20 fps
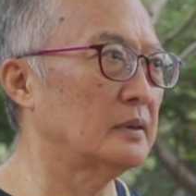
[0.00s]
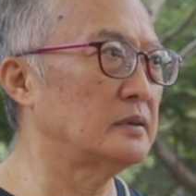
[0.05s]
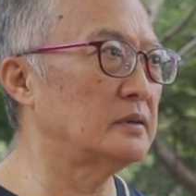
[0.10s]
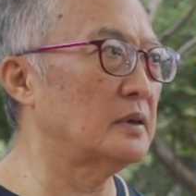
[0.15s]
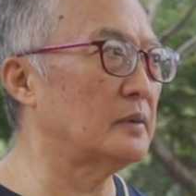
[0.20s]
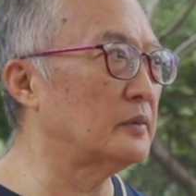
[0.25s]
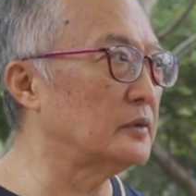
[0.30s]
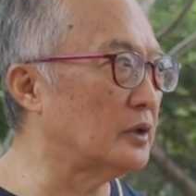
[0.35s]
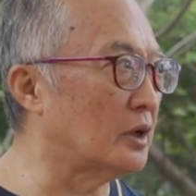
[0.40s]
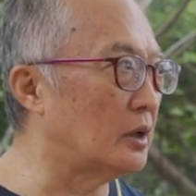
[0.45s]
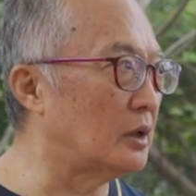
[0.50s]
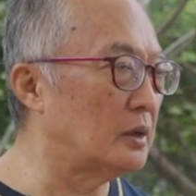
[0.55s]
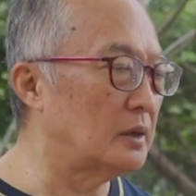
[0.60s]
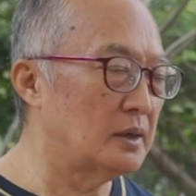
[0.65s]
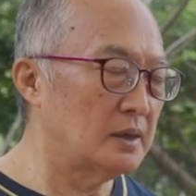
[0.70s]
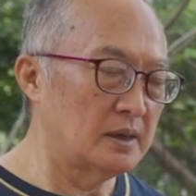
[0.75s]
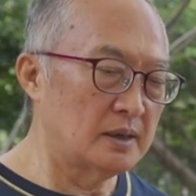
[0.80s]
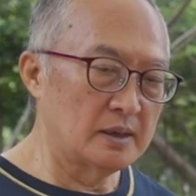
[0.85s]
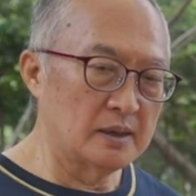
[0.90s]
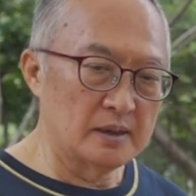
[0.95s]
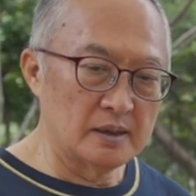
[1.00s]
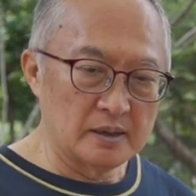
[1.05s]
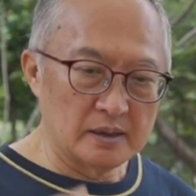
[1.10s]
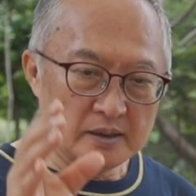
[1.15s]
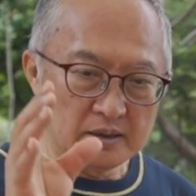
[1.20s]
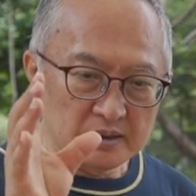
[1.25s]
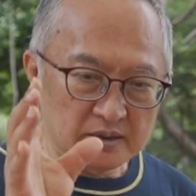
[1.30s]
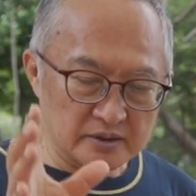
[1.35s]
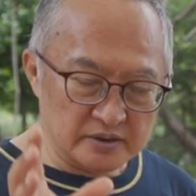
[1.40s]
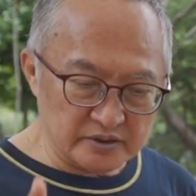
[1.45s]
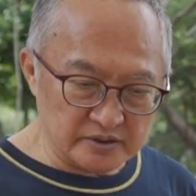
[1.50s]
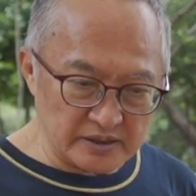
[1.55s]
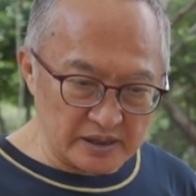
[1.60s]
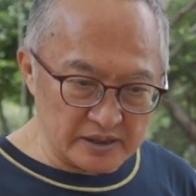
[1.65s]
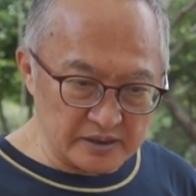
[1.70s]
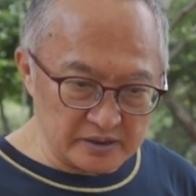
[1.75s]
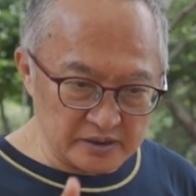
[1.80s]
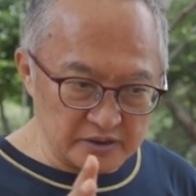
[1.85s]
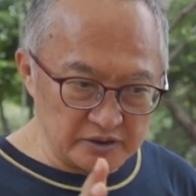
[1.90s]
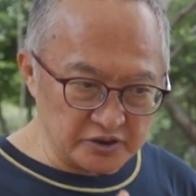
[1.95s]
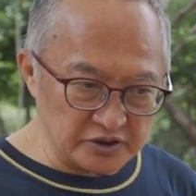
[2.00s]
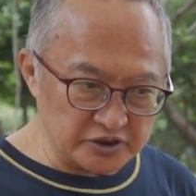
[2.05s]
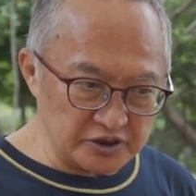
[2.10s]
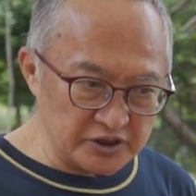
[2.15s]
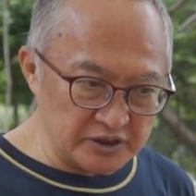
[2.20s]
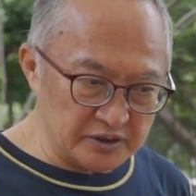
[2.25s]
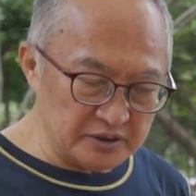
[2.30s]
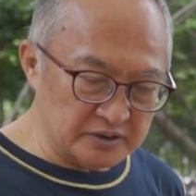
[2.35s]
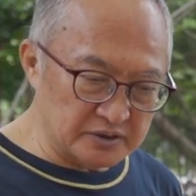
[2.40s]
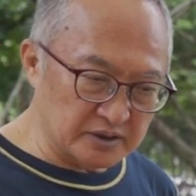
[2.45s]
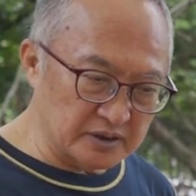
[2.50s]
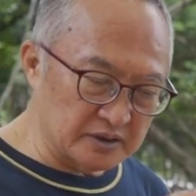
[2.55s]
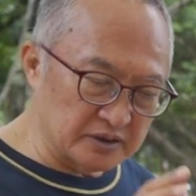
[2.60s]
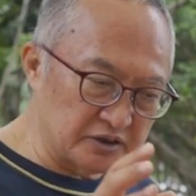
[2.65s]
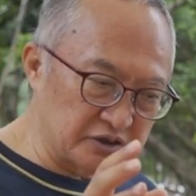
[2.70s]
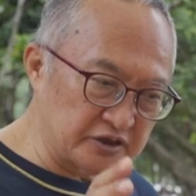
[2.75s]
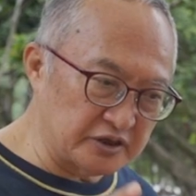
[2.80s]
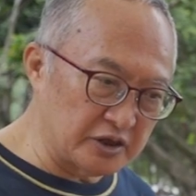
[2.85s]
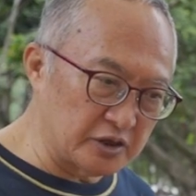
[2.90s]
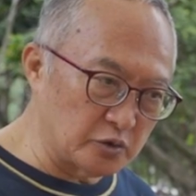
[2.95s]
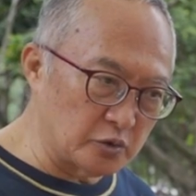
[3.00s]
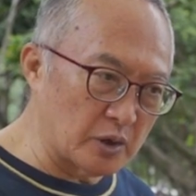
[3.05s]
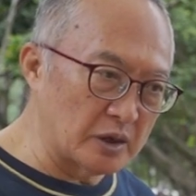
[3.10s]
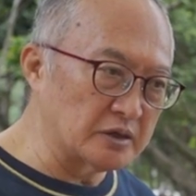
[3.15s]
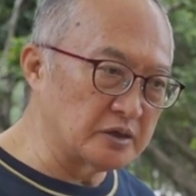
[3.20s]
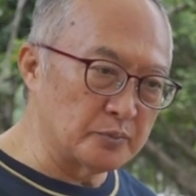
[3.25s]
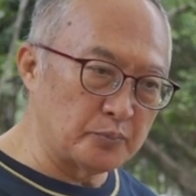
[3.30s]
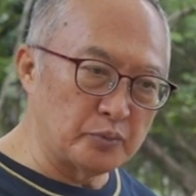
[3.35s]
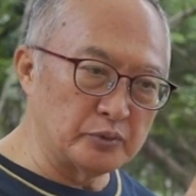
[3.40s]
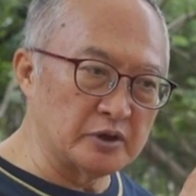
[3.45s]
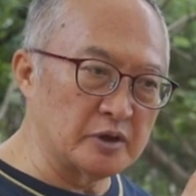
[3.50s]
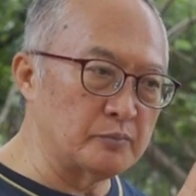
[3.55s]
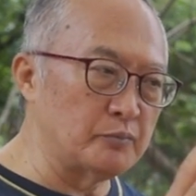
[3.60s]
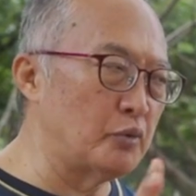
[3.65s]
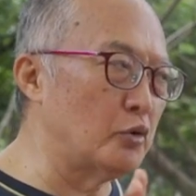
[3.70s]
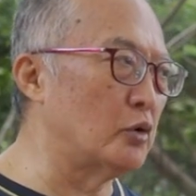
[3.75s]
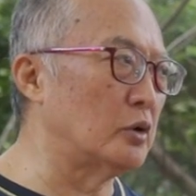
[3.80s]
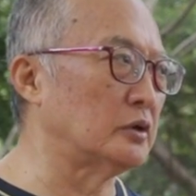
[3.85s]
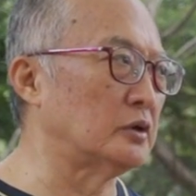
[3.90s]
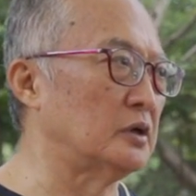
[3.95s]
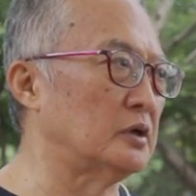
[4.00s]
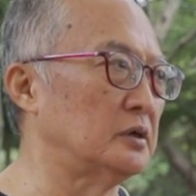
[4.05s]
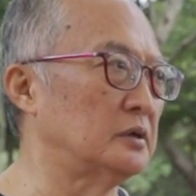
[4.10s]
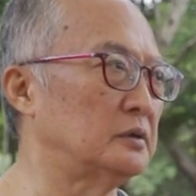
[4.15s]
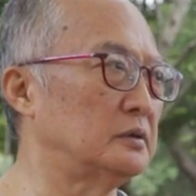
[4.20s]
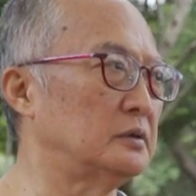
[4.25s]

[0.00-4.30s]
听不懂？身心这个阶段是不能破的。